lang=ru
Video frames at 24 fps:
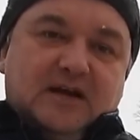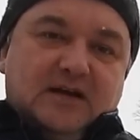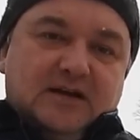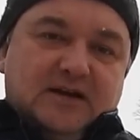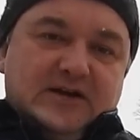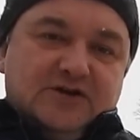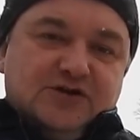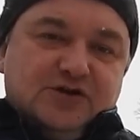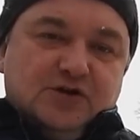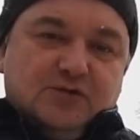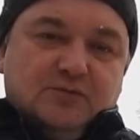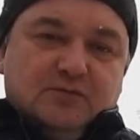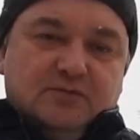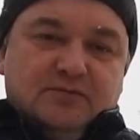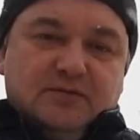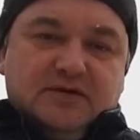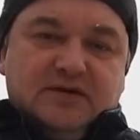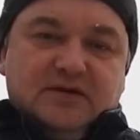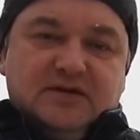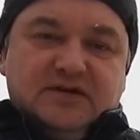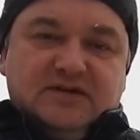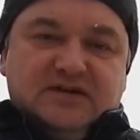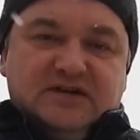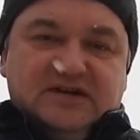Начнем
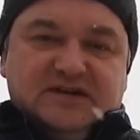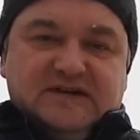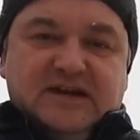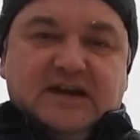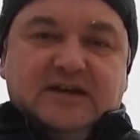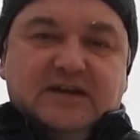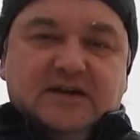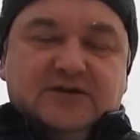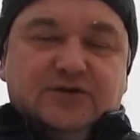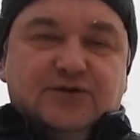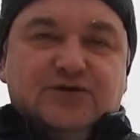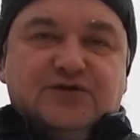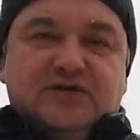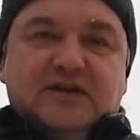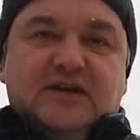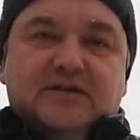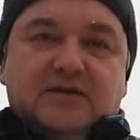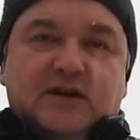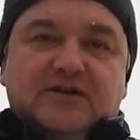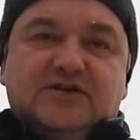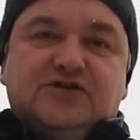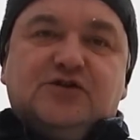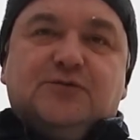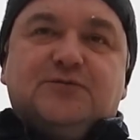с дизайна, то есть
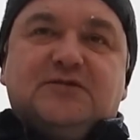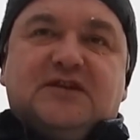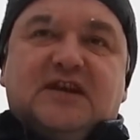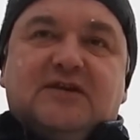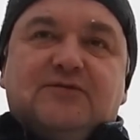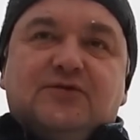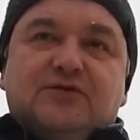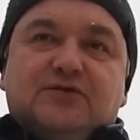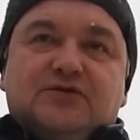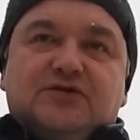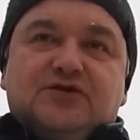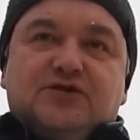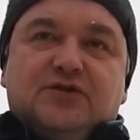начнем с того,